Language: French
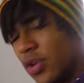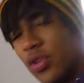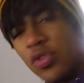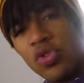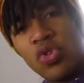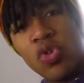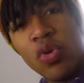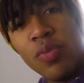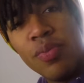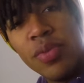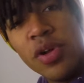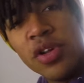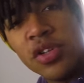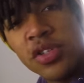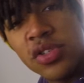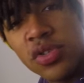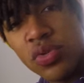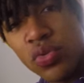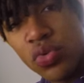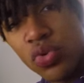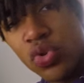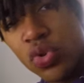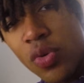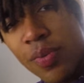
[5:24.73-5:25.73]
ton bus
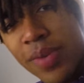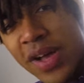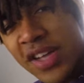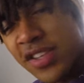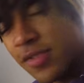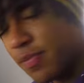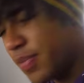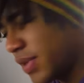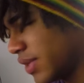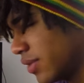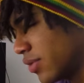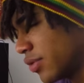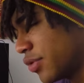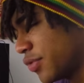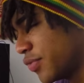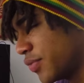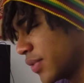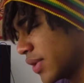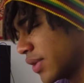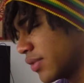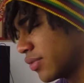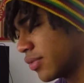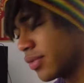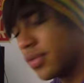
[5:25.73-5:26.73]
ou ton bar spin, tu
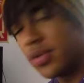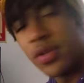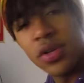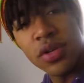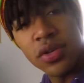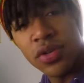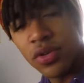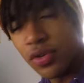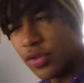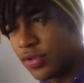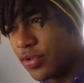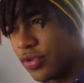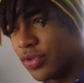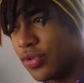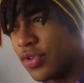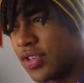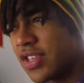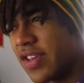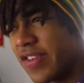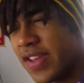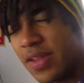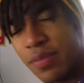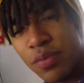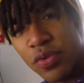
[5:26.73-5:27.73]
vois, donc euh, dans le tuto ça
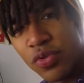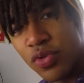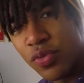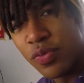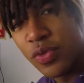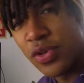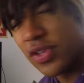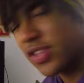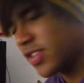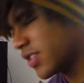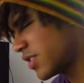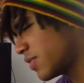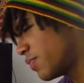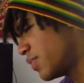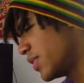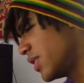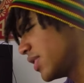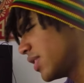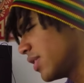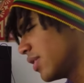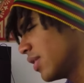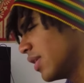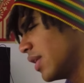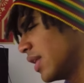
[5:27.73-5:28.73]
va être beaucoup mieux
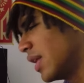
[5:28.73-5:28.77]
expliqué.